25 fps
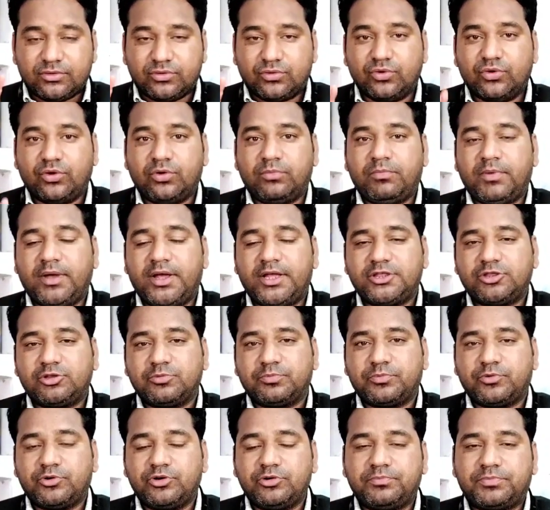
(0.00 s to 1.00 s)
दो
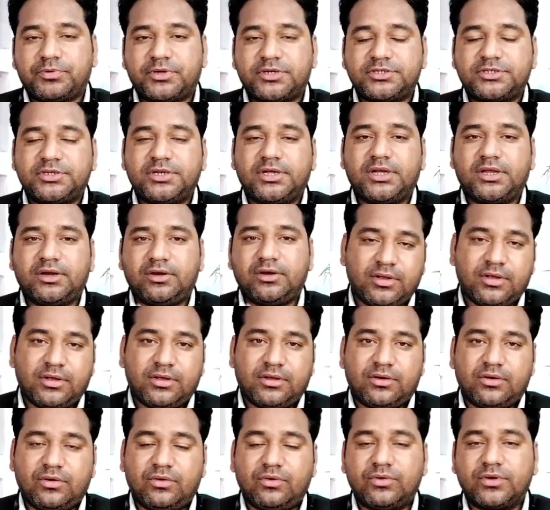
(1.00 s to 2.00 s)
महत्वपूर्ण प्रश्न हैं
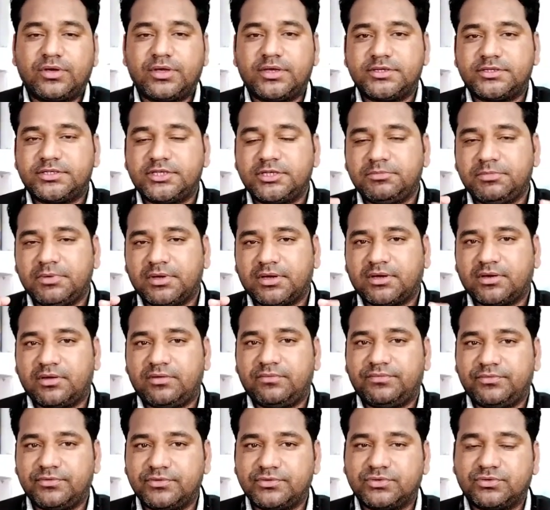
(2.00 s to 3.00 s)
लोग इसी में
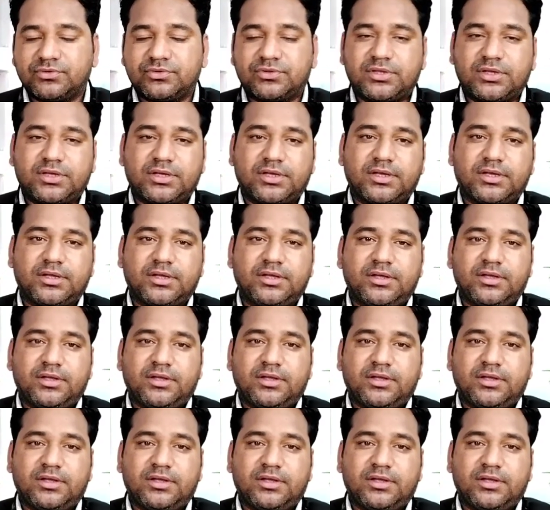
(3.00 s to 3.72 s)
कंफ्यूज होते हैं